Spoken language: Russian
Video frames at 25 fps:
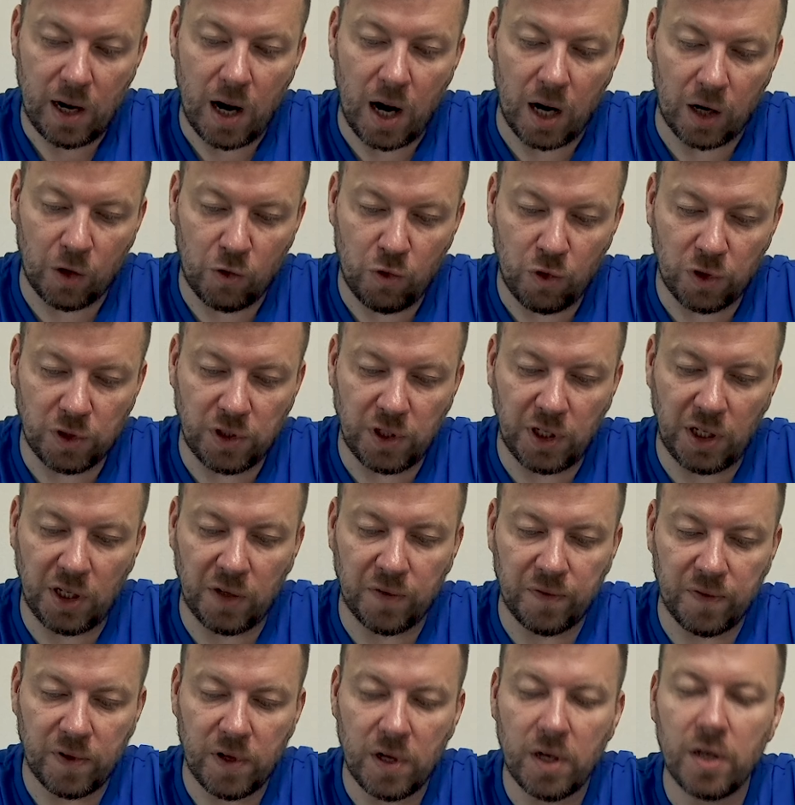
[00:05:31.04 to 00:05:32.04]
А годы Ив
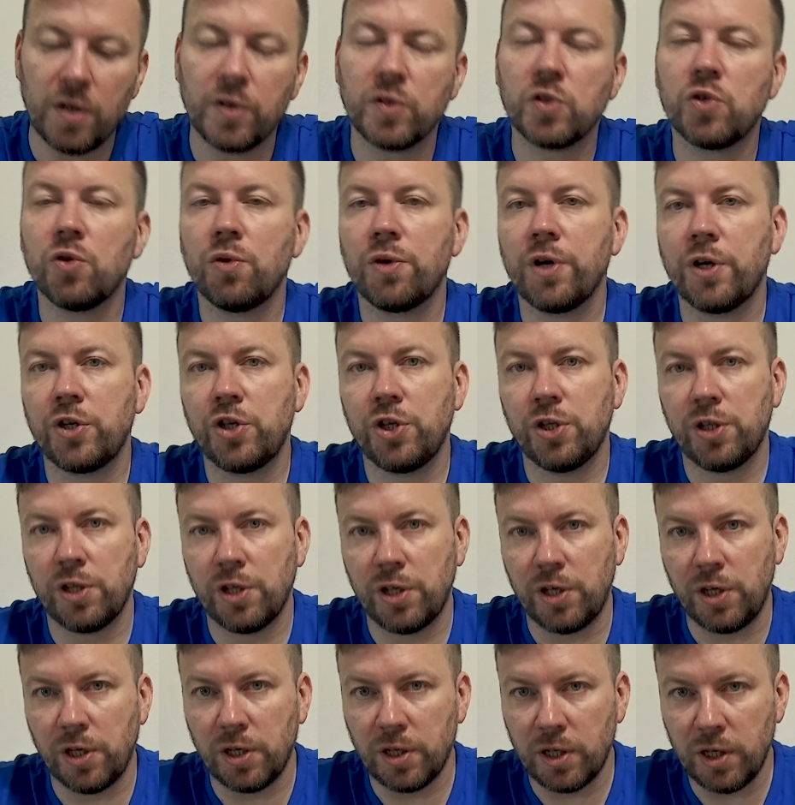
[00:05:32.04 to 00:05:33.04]

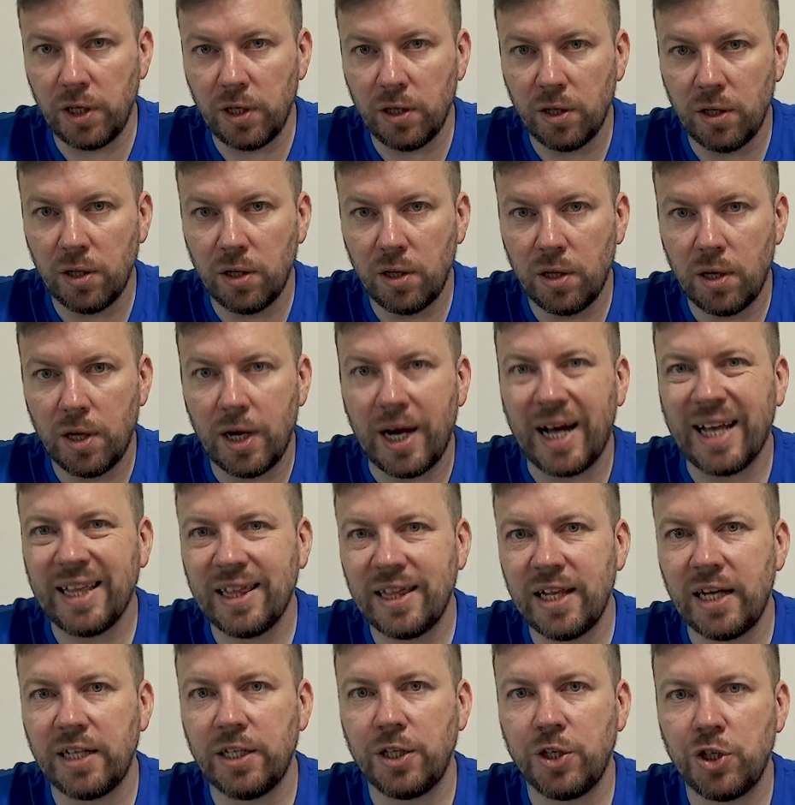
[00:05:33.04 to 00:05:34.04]
44 игры,
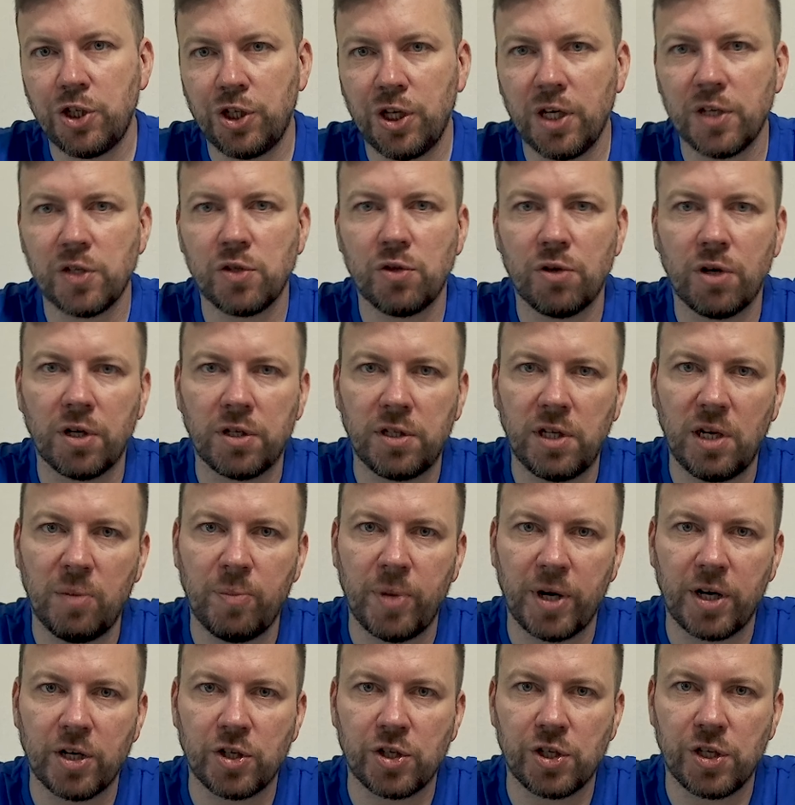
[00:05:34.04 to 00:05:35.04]
одна ничья, 43
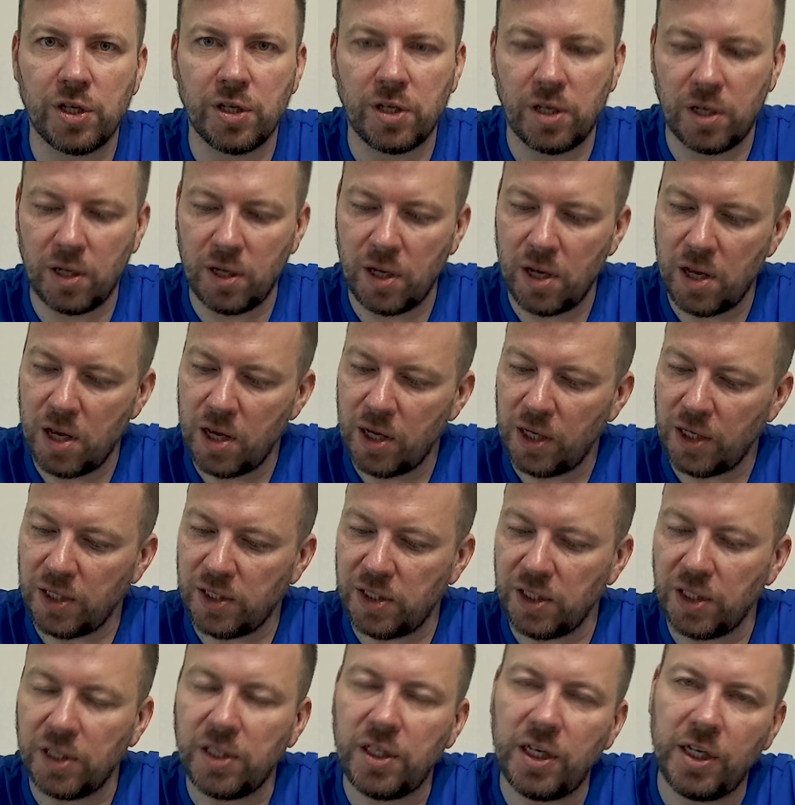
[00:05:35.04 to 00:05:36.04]
поражения. Из
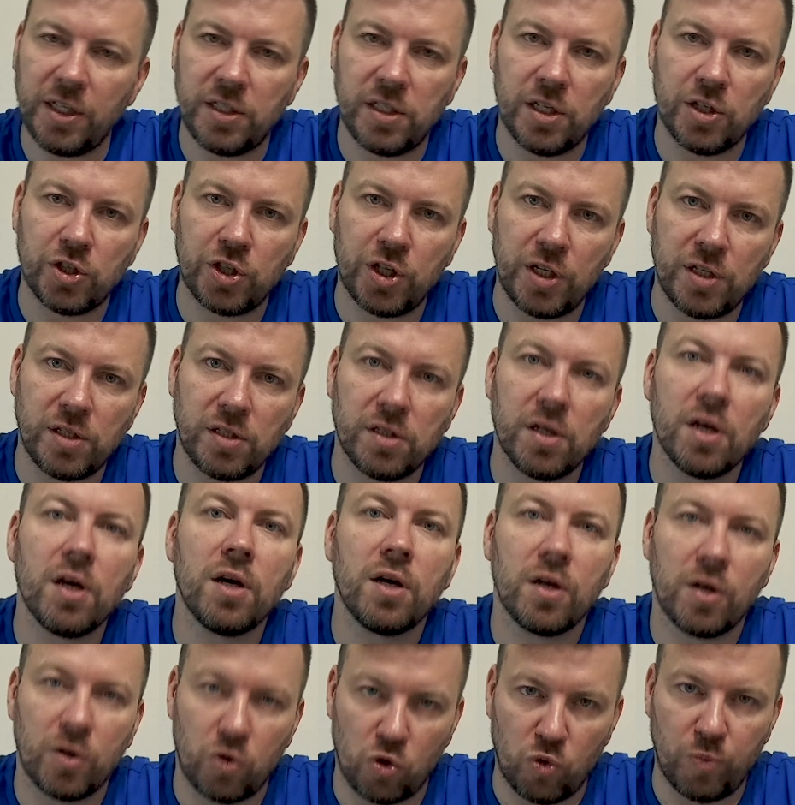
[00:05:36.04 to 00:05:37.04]
них 36 –
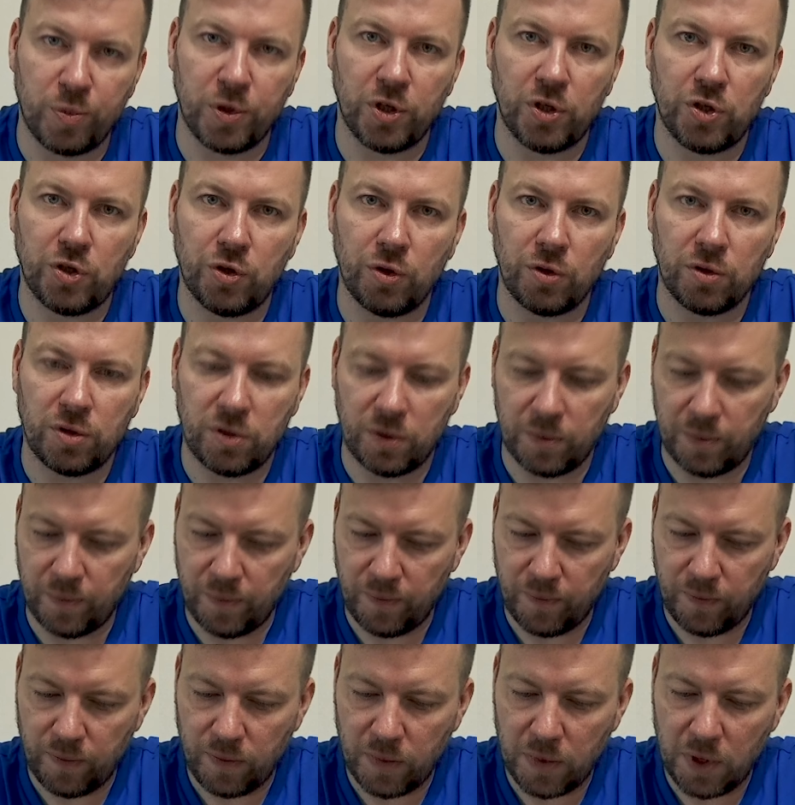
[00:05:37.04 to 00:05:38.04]
крупный счет.
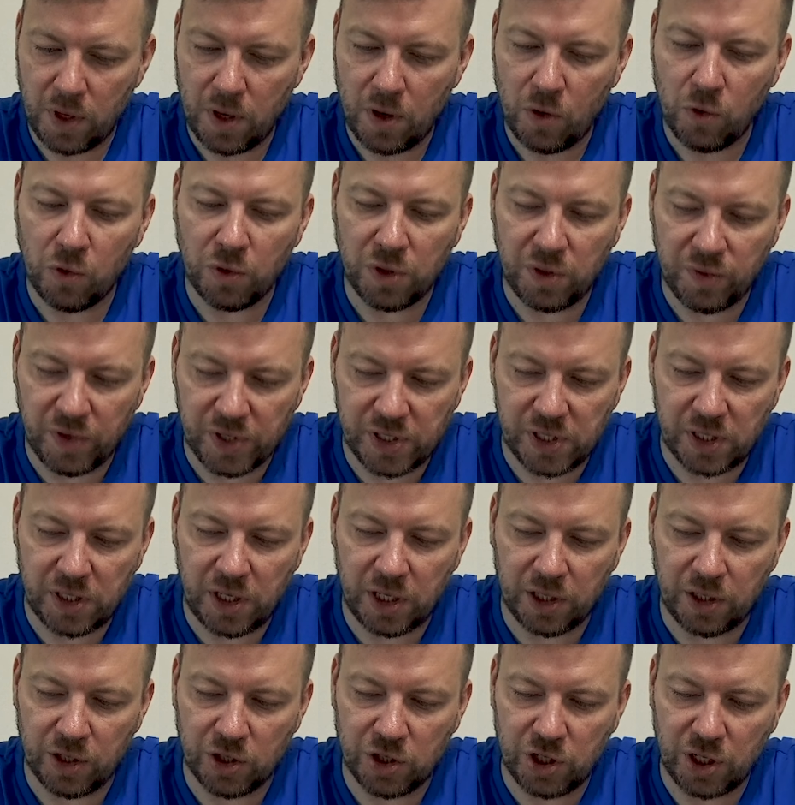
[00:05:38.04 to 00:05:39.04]

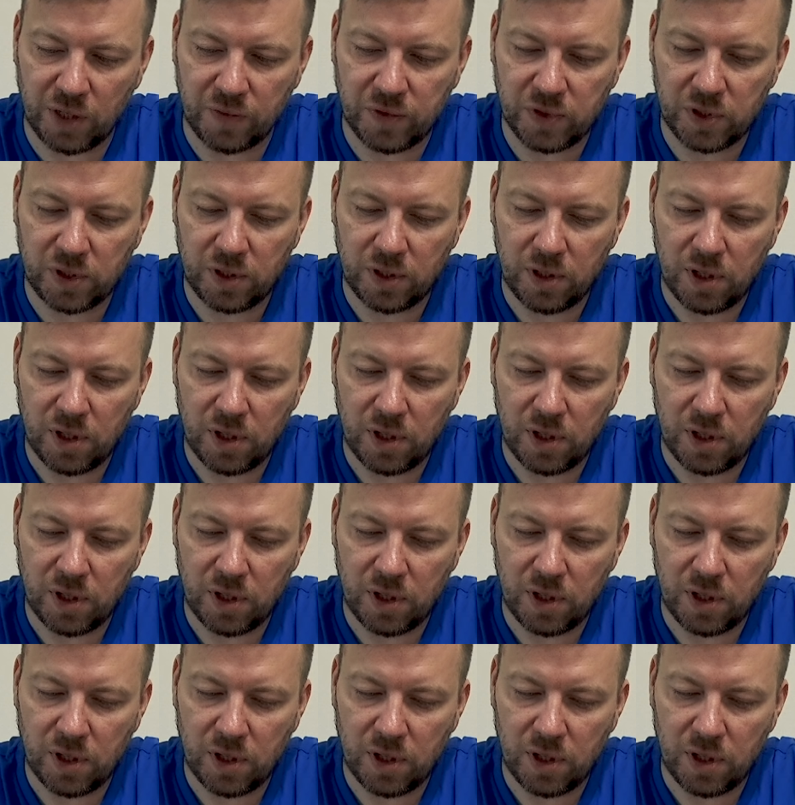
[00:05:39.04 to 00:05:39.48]
Университет Ижевск.